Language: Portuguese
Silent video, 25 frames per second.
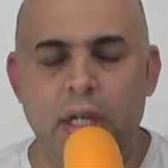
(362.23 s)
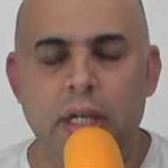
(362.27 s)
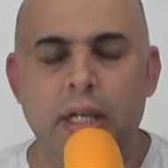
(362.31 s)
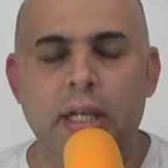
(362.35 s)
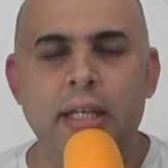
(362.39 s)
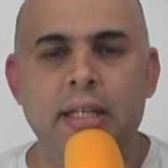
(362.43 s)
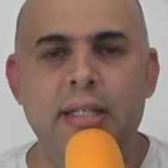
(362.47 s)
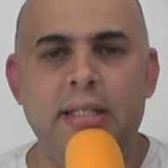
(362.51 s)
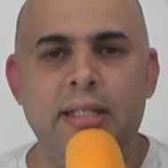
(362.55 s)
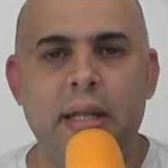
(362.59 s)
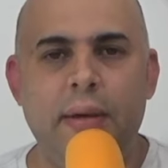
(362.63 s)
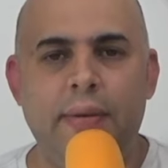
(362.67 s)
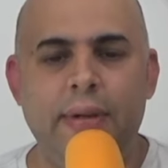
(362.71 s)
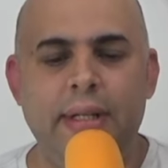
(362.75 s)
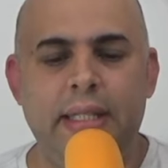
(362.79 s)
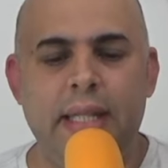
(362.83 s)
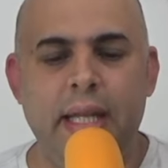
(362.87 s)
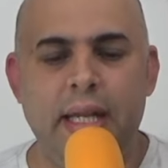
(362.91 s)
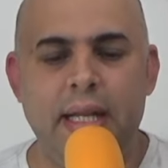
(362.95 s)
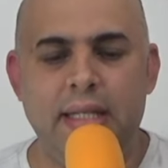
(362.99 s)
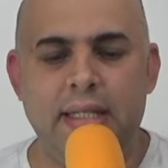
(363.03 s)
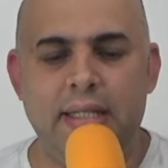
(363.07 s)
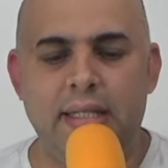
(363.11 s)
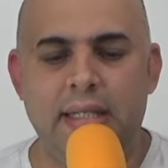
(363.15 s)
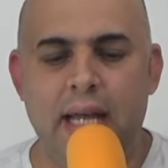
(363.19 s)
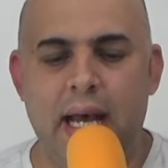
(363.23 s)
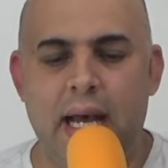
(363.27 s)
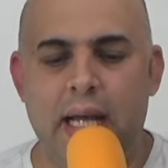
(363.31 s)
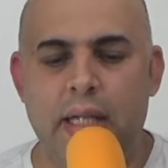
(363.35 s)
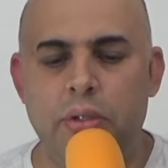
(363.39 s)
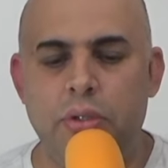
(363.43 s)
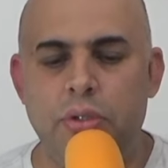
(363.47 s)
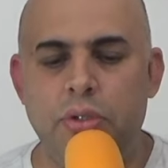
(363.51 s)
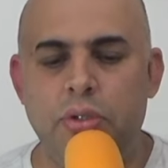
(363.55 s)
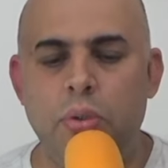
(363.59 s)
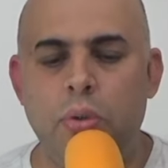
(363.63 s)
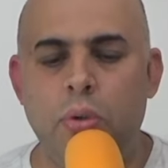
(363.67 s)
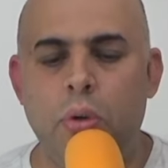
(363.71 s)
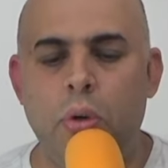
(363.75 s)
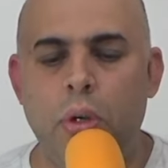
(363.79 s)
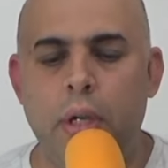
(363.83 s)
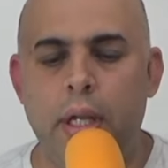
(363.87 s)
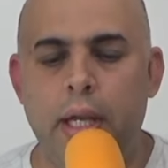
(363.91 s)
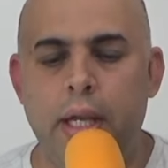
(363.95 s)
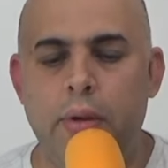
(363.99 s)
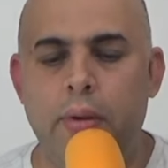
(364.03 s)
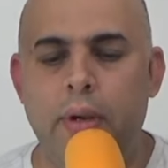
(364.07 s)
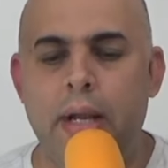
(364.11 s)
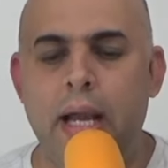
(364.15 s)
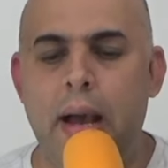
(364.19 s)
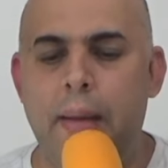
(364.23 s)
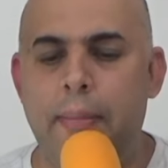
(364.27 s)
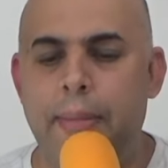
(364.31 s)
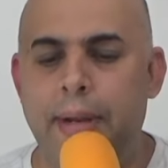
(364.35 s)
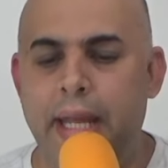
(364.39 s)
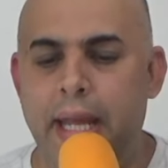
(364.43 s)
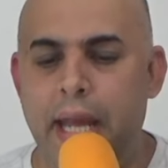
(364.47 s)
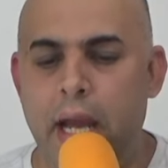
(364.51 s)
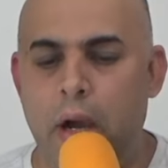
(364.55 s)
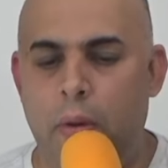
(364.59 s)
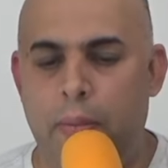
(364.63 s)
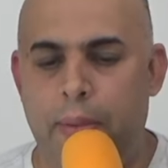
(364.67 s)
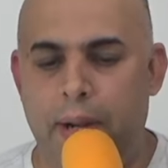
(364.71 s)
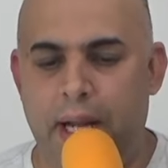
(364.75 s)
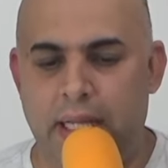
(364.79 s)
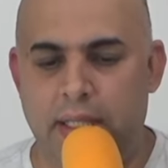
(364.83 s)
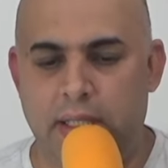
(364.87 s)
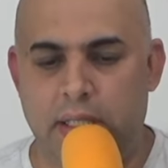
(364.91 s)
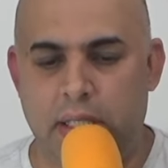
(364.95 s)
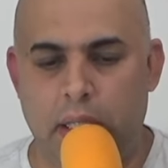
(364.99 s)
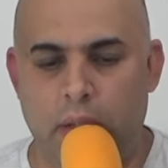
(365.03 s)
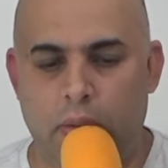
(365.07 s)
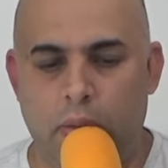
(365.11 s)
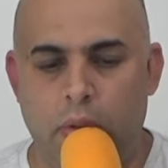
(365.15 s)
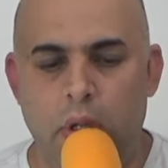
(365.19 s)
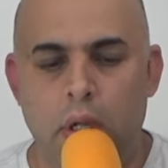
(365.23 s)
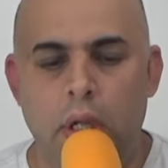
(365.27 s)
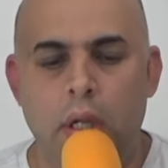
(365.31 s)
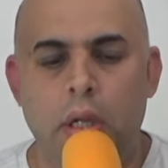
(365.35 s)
estão interessados no goleiro Gabriel Brazão.